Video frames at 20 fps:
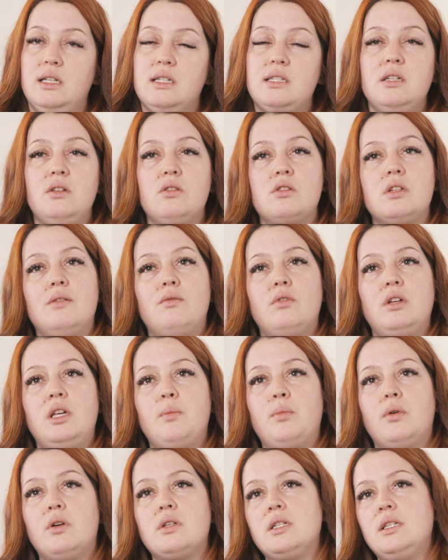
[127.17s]
laissé nous envoyer
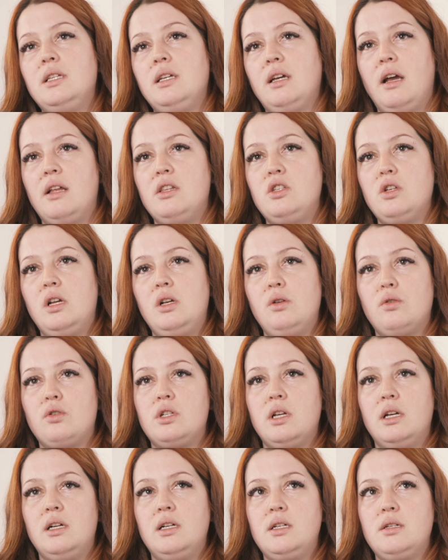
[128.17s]
passer des radios à
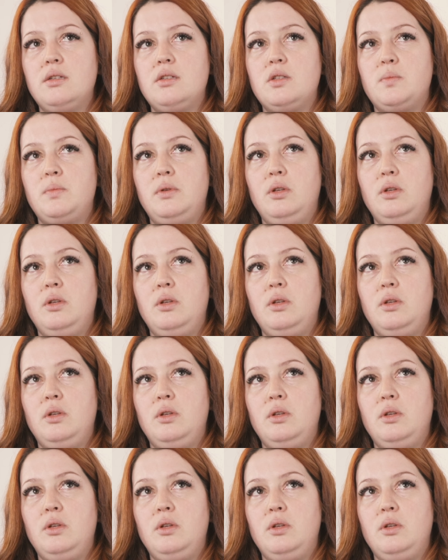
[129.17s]
l'urgence,